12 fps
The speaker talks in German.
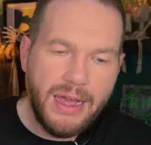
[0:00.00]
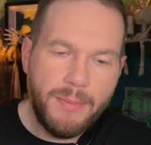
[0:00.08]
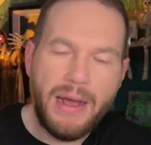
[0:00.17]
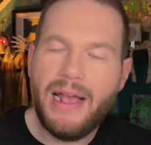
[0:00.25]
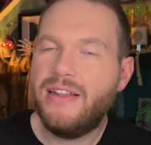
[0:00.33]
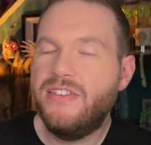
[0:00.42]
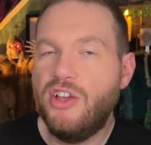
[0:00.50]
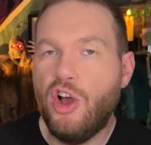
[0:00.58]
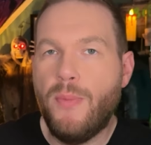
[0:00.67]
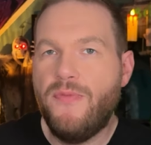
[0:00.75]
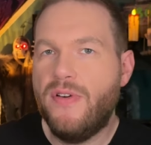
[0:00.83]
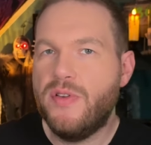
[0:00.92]

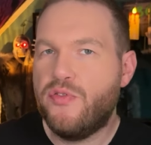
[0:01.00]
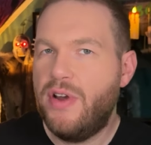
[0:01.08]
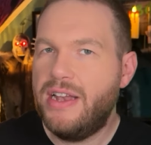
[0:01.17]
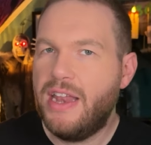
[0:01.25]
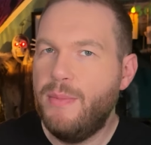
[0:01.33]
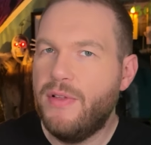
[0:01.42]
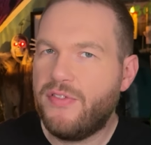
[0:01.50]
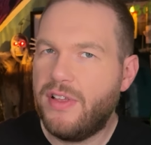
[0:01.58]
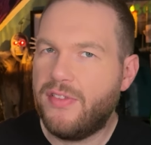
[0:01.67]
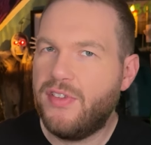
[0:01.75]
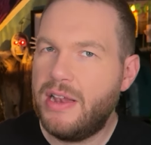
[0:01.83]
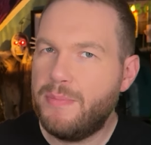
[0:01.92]
Marketingopfer wie Friendly
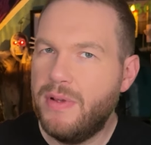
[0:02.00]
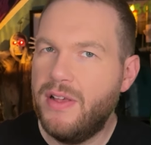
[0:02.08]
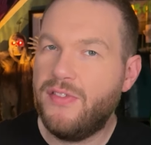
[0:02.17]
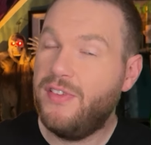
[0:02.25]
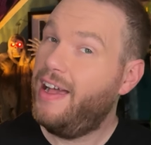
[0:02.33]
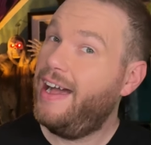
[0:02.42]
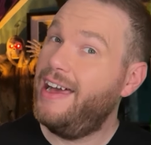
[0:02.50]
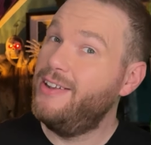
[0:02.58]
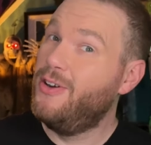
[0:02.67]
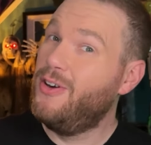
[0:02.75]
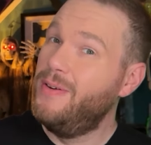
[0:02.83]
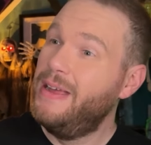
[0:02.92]
Mr. Z bist,
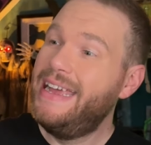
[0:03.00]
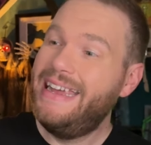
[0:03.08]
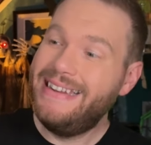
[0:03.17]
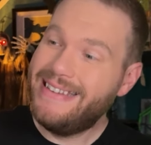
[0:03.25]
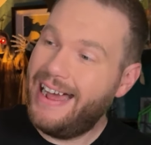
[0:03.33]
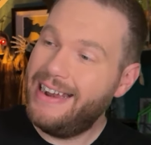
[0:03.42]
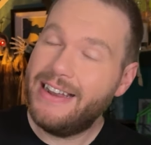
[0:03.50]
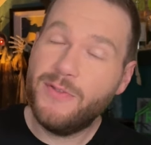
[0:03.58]
hallo, dann